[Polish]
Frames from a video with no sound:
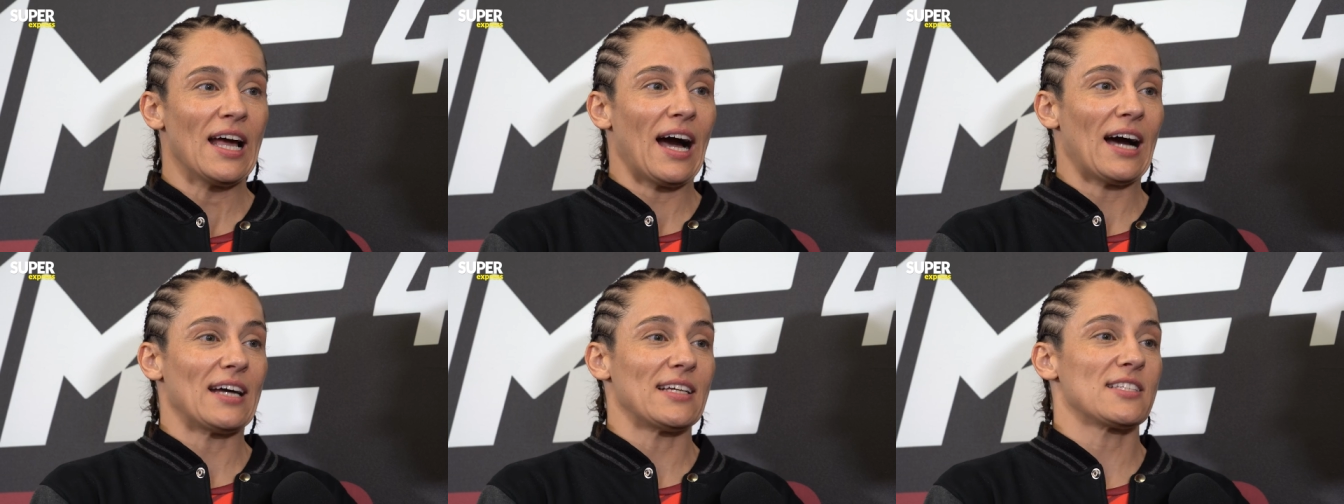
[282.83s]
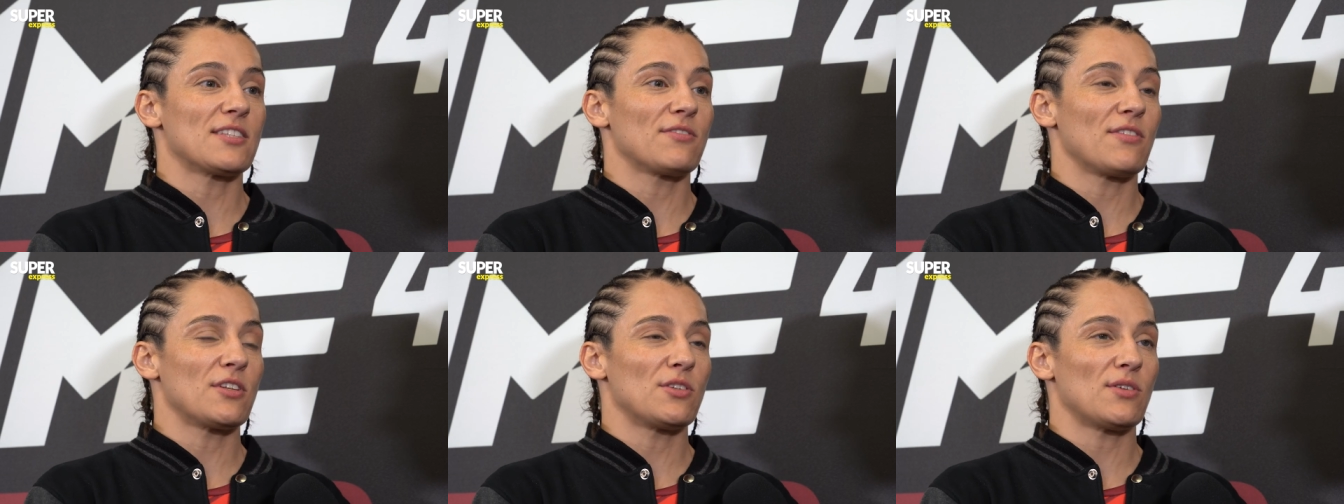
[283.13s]
a ja
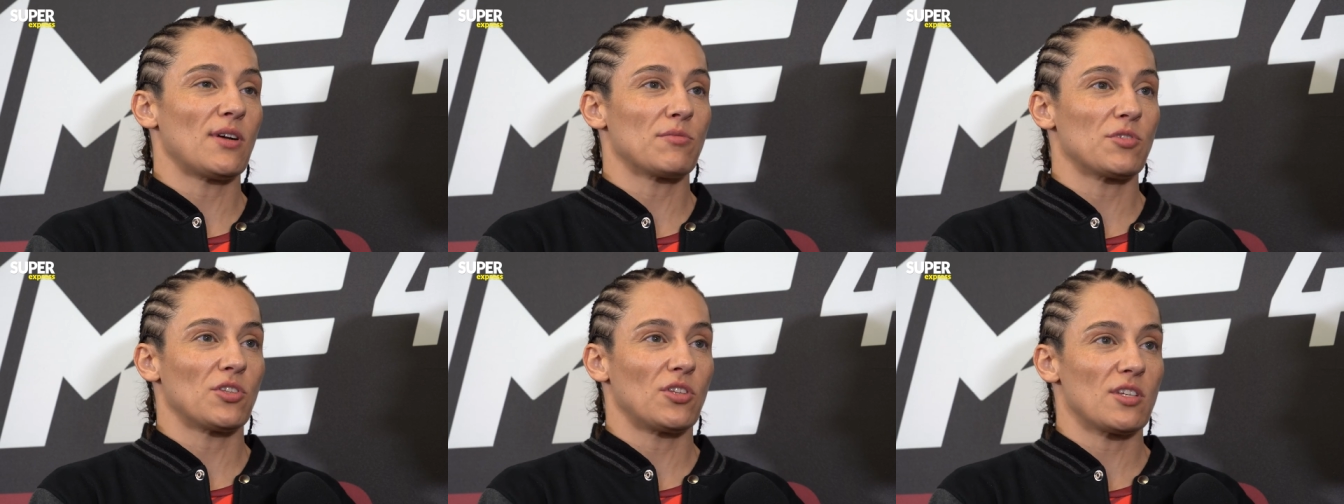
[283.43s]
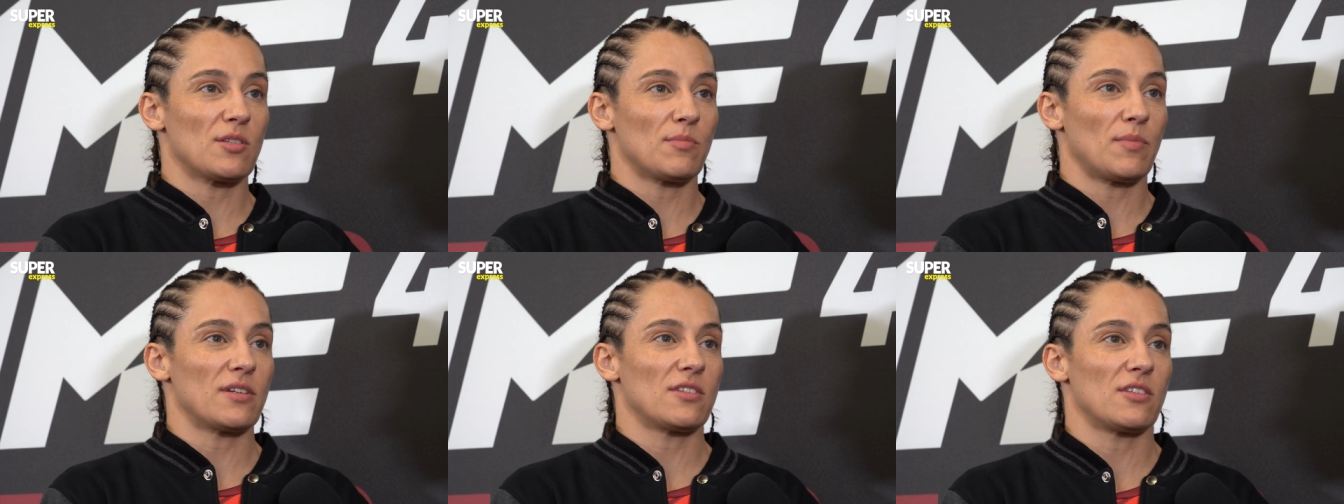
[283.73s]
stwierdziłam, że to
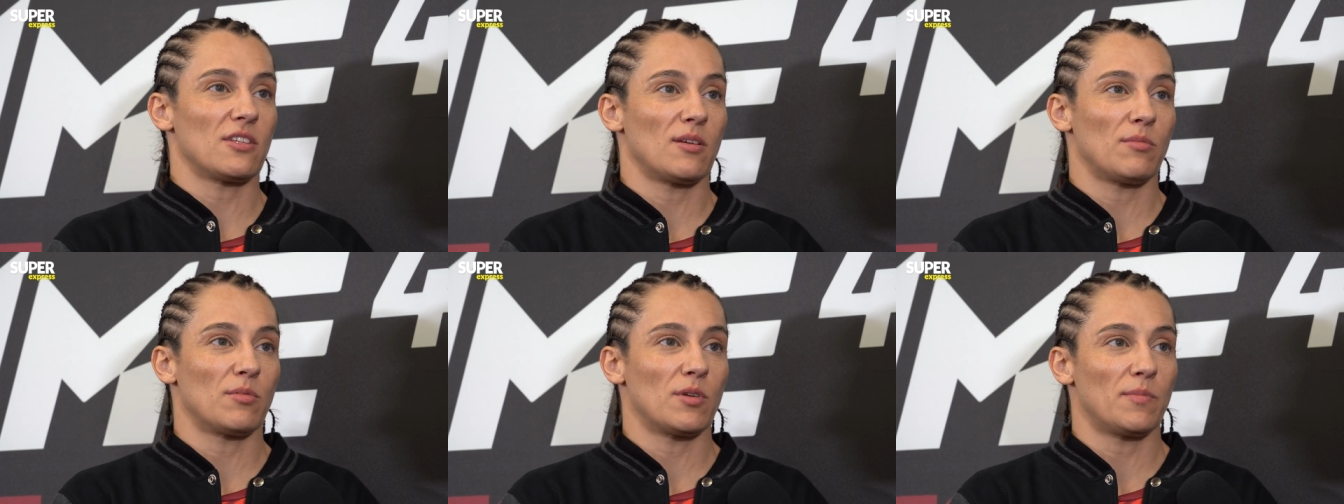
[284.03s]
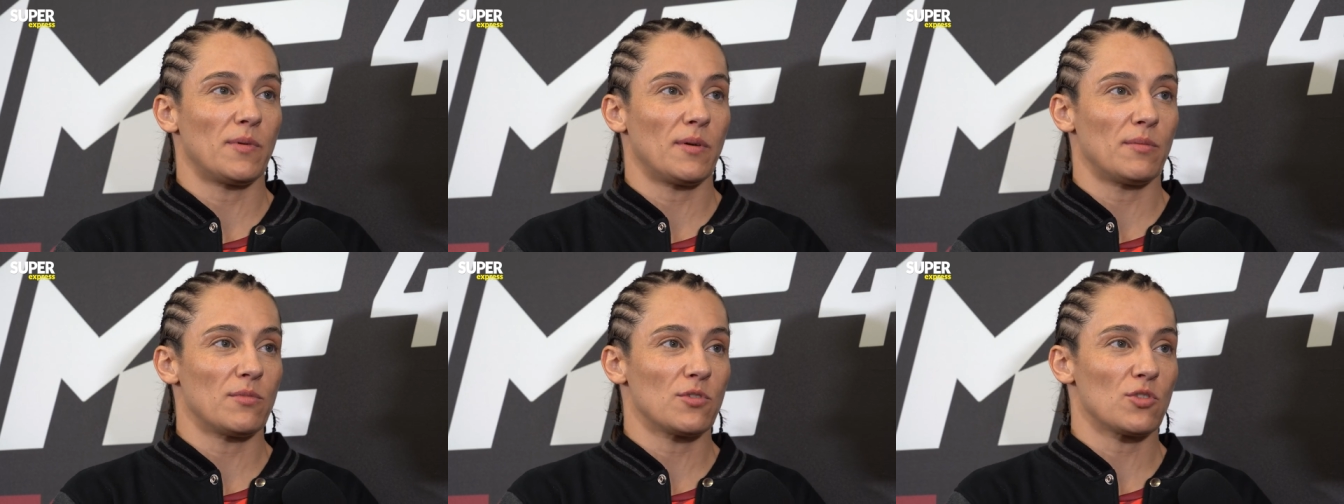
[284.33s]
jest bardzo dobry
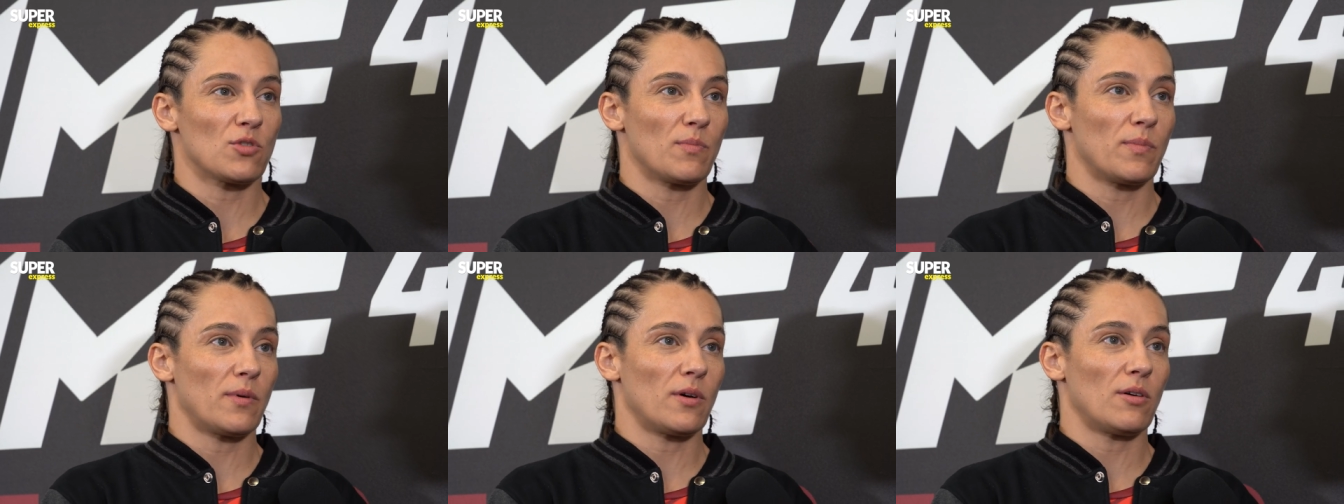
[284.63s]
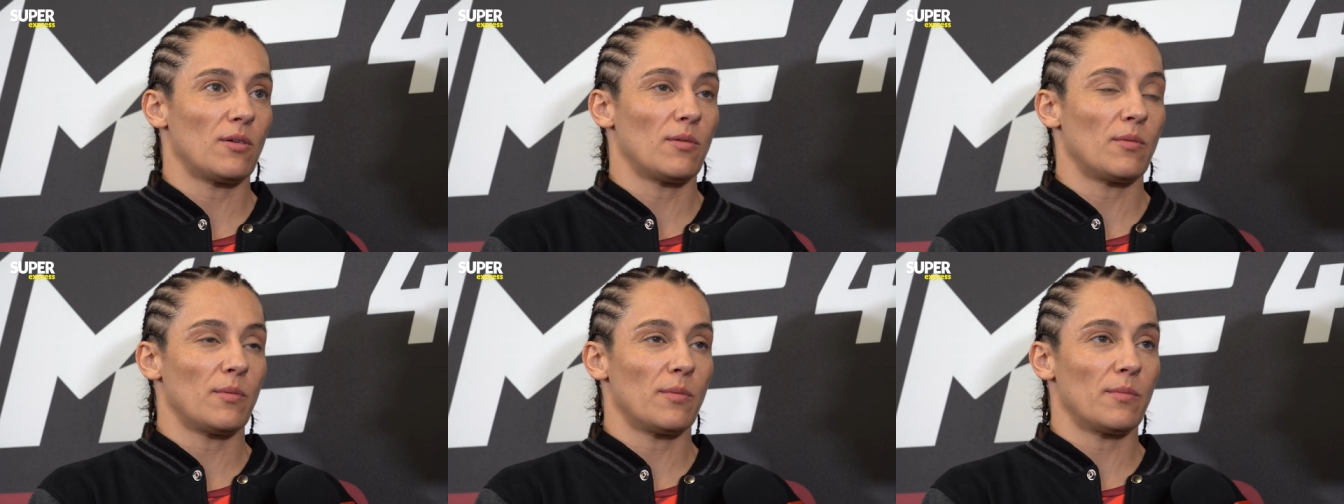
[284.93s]
pomysł,
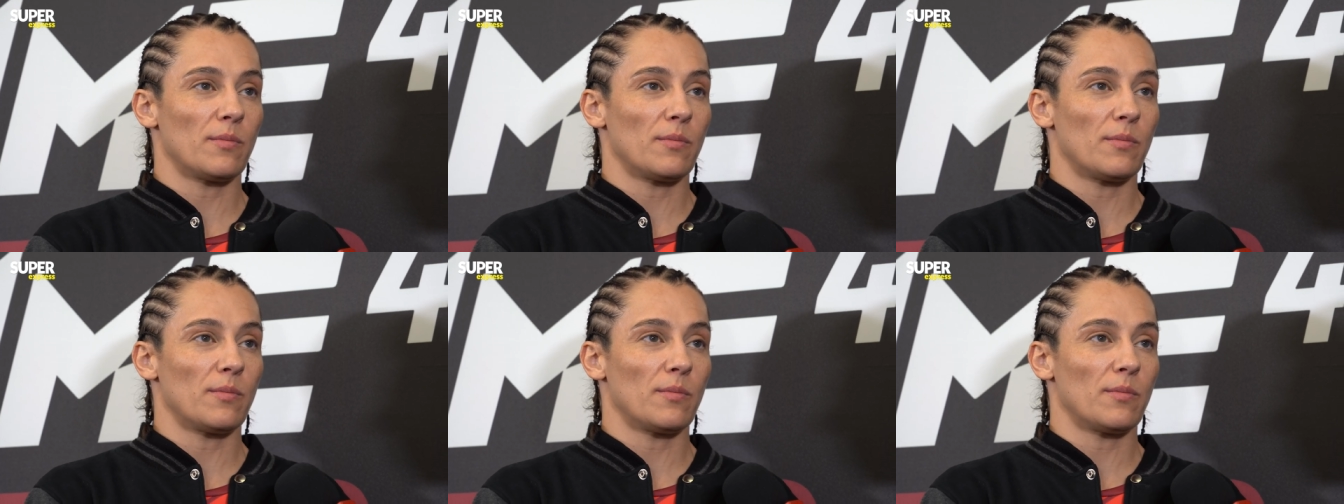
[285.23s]
bo